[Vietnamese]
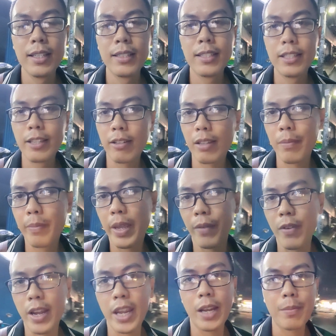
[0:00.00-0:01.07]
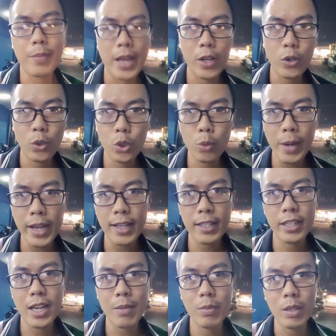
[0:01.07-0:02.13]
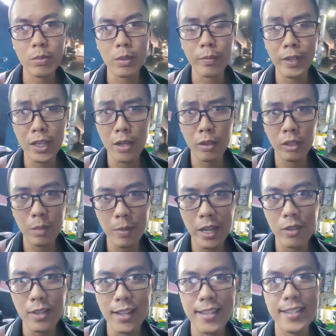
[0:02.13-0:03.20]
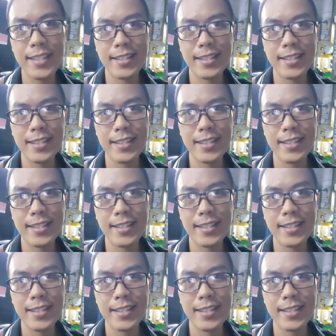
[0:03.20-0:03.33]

Xin chào tạm biệt và hẹn gặp lại cô chú bác anh chị em trong những video tiếp theo nha.